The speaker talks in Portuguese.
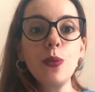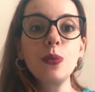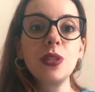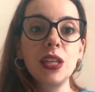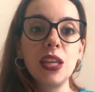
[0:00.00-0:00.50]

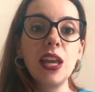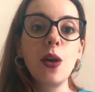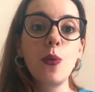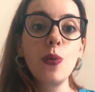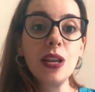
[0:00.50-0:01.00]

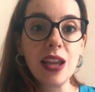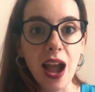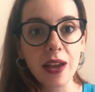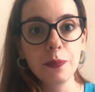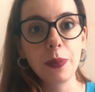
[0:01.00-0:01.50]
conseguia
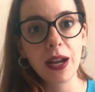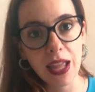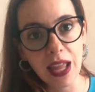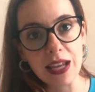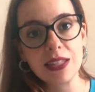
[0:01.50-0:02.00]
olhar
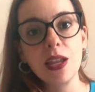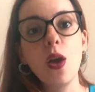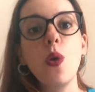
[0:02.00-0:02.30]
para eles,